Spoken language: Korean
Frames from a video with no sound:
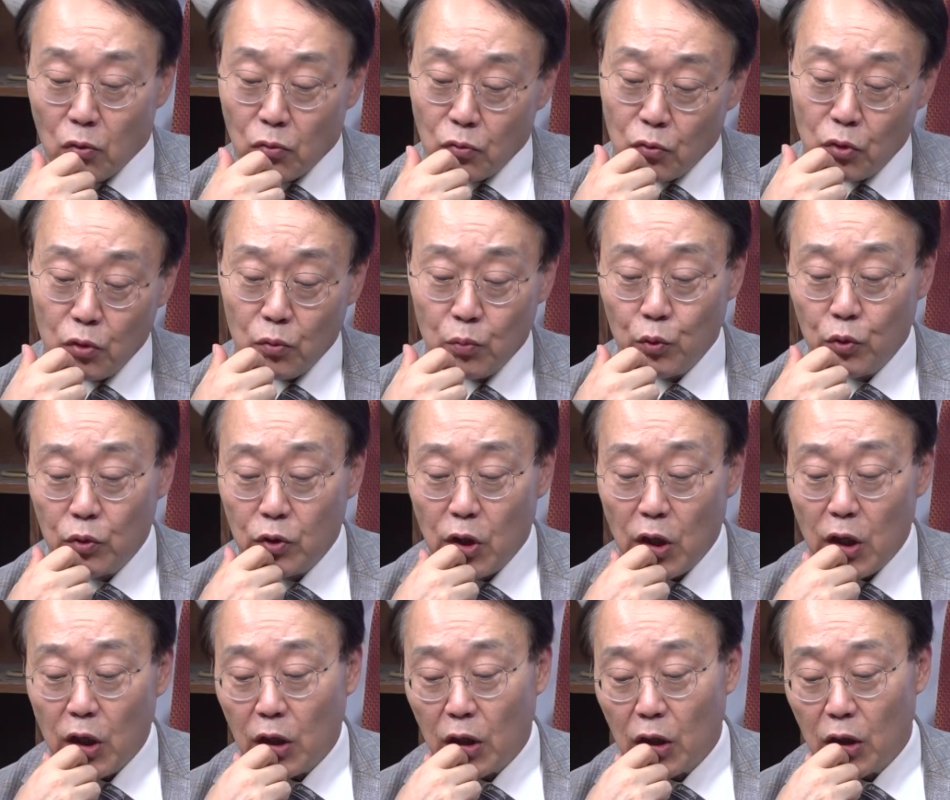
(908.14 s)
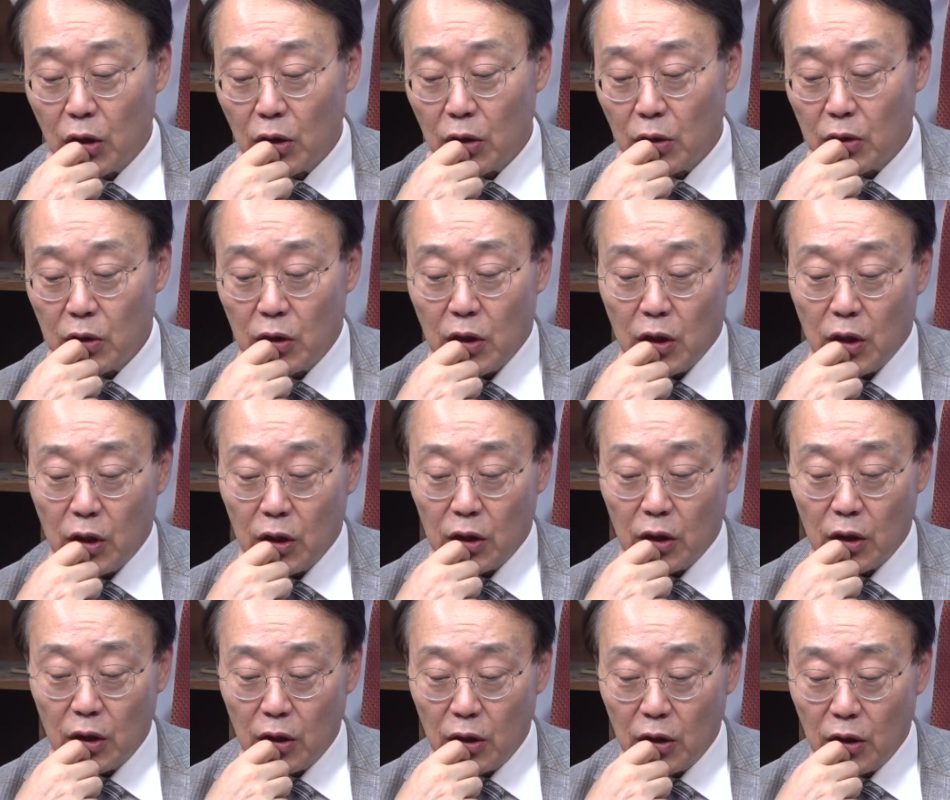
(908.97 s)
근데 뭐 네개네 네
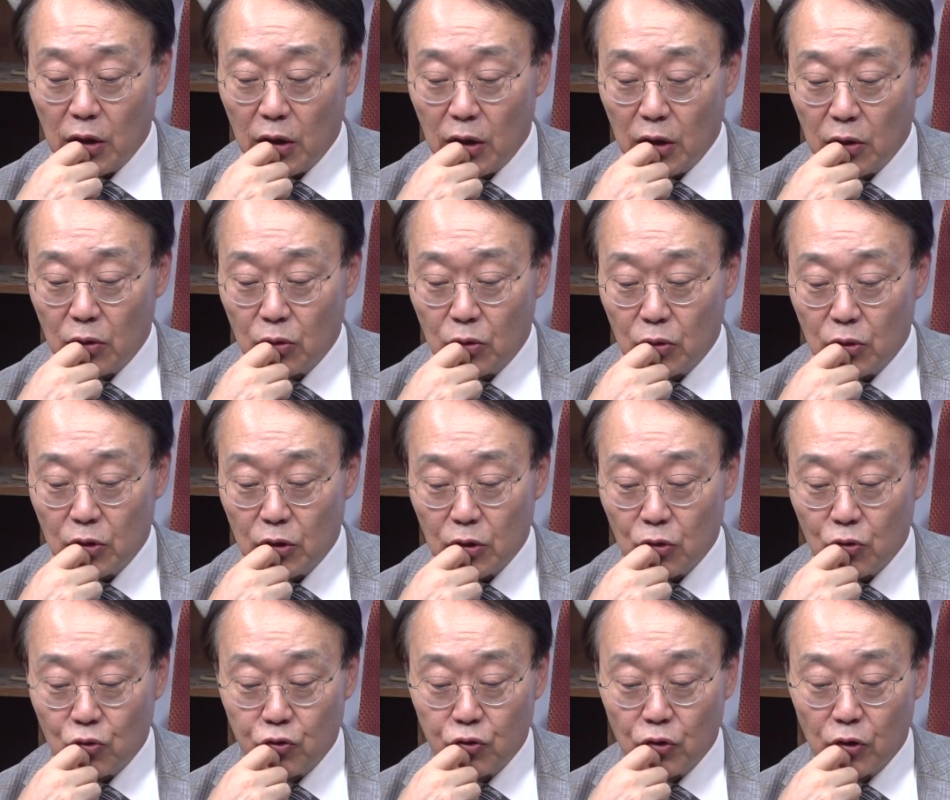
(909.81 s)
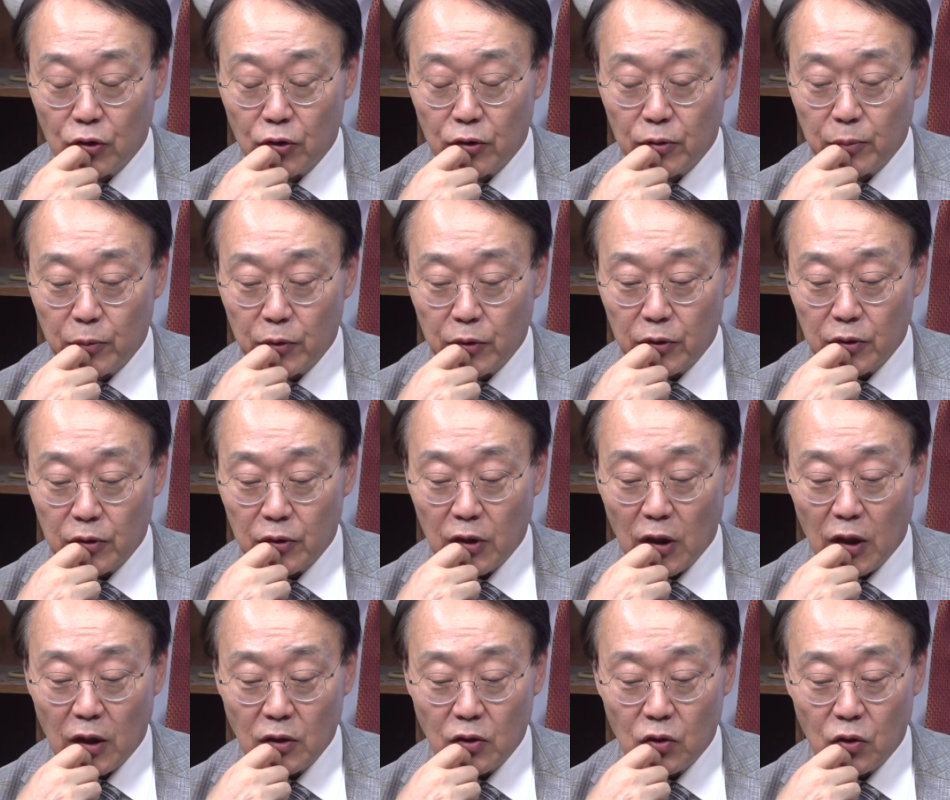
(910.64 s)
개로 이제 줄어들면
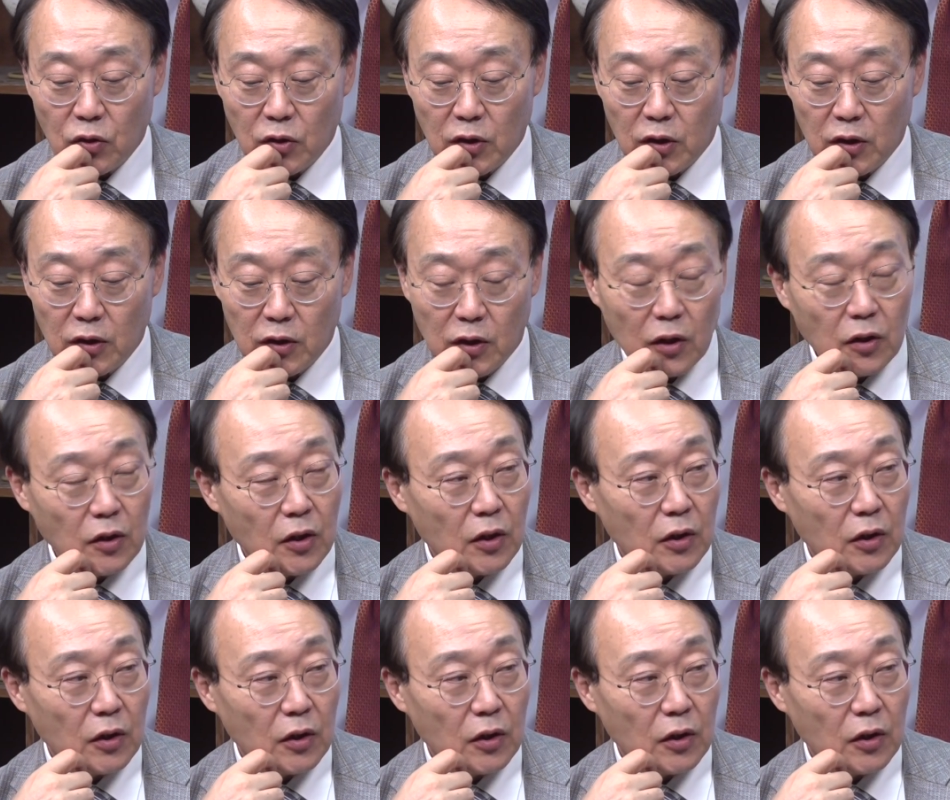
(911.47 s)
다 정리가 될